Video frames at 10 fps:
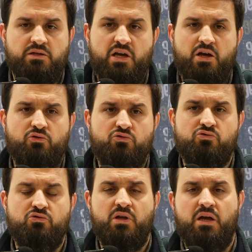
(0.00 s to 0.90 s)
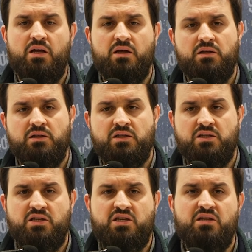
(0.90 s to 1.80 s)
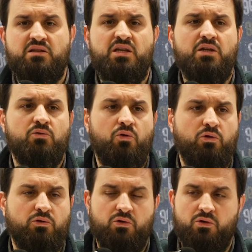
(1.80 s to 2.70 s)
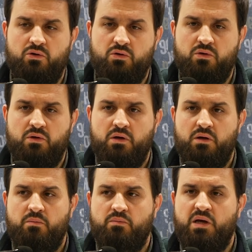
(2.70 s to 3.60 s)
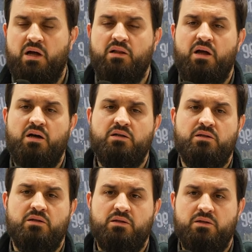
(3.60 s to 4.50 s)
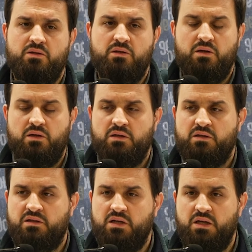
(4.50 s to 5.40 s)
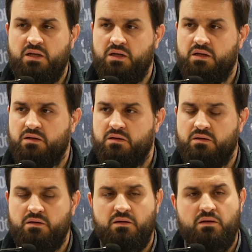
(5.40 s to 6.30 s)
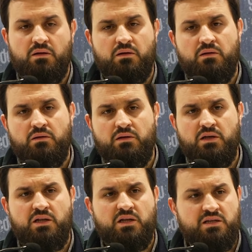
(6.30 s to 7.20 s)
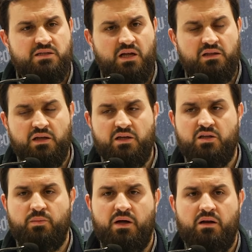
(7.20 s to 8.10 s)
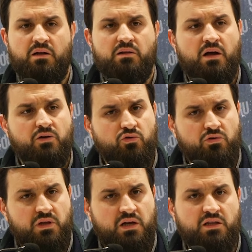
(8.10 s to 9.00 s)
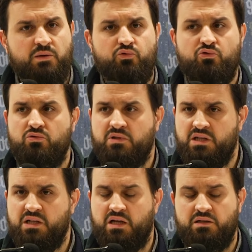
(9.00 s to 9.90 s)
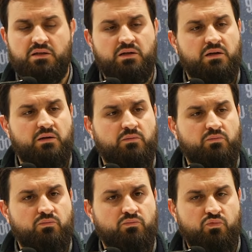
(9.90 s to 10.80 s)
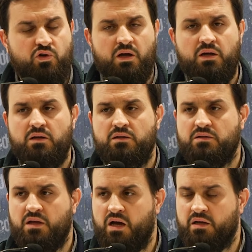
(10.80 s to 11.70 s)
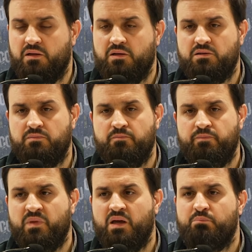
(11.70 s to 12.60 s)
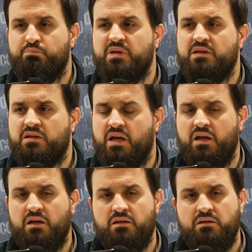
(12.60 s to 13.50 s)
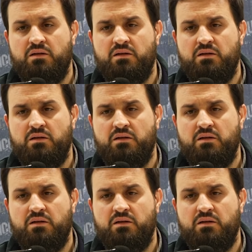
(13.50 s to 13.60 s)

Yeryüzünde iki din oldu. Bir Allah'ın dini, ilk insandan itibaren Allah'ın gönderdiği bütün dinler buna dahildir. Bir de